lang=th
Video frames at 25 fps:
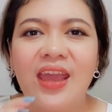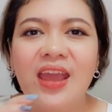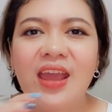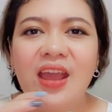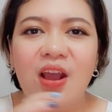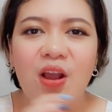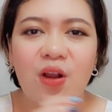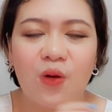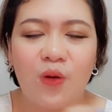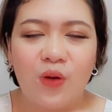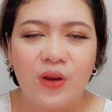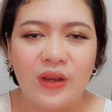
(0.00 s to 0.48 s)

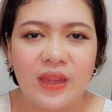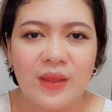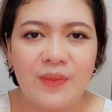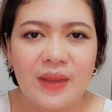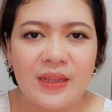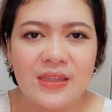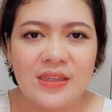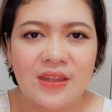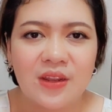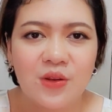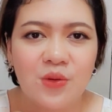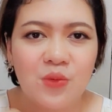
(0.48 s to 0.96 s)
คนที่มัน
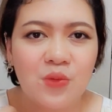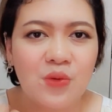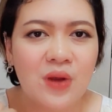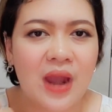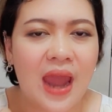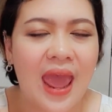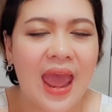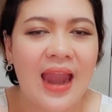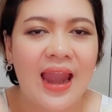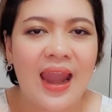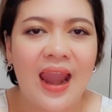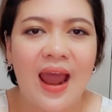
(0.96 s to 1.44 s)
จะดูแล
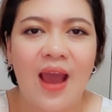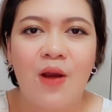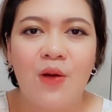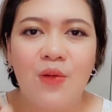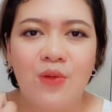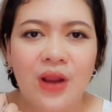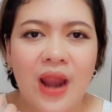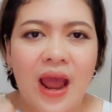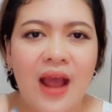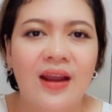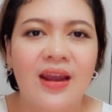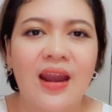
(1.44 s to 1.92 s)
เรา
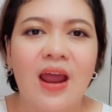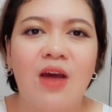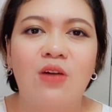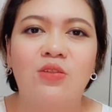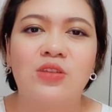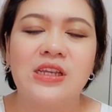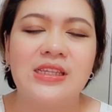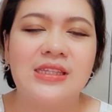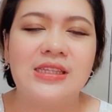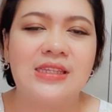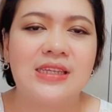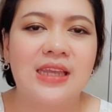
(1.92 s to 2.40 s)
รักเราจ
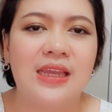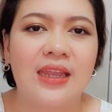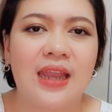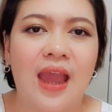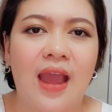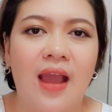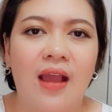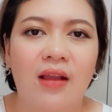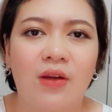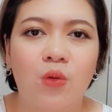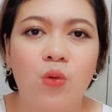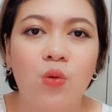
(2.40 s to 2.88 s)
ริงๆเนี่ย
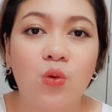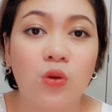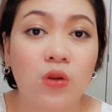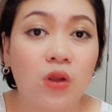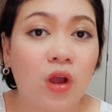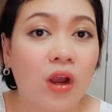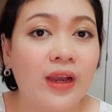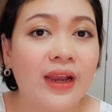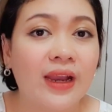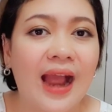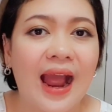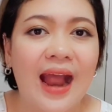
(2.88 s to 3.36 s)
คุณค่
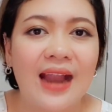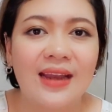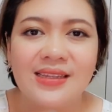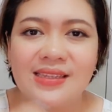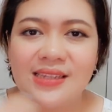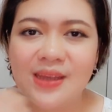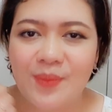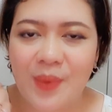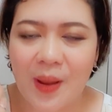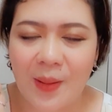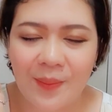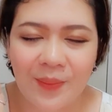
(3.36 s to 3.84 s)
อนข้างที่
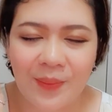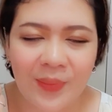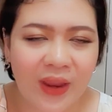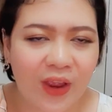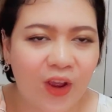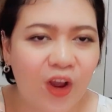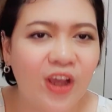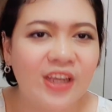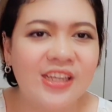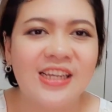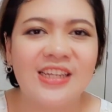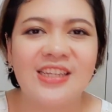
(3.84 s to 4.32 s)
จะแบบไม่
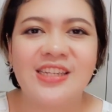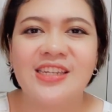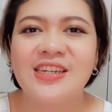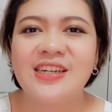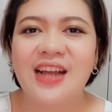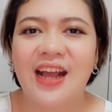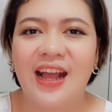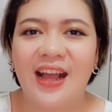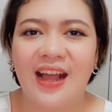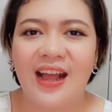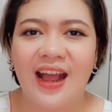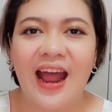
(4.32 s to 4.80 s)
ค่อยจะเชื่
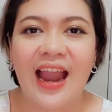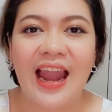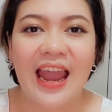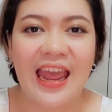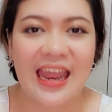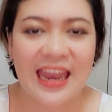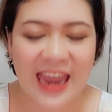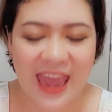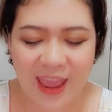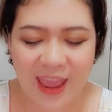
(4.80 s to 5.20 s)
ออะไรแล้ว